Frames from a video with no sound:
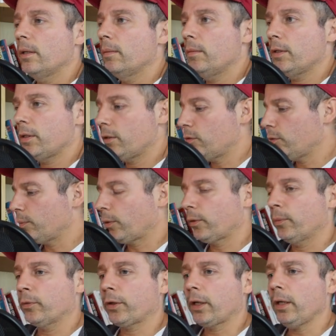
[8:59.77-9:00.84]
mais c'est juste pour
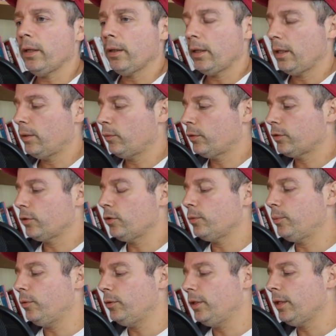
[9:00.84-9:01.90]
te montrer. Et donc ce que je
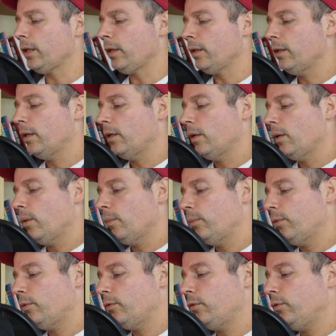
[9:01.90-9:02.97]
peux lui dire,
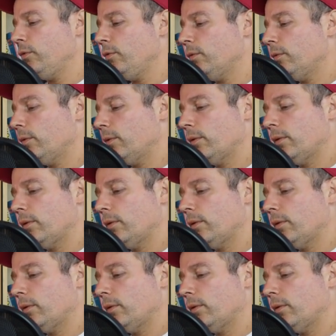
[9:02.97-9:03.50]
peux-tu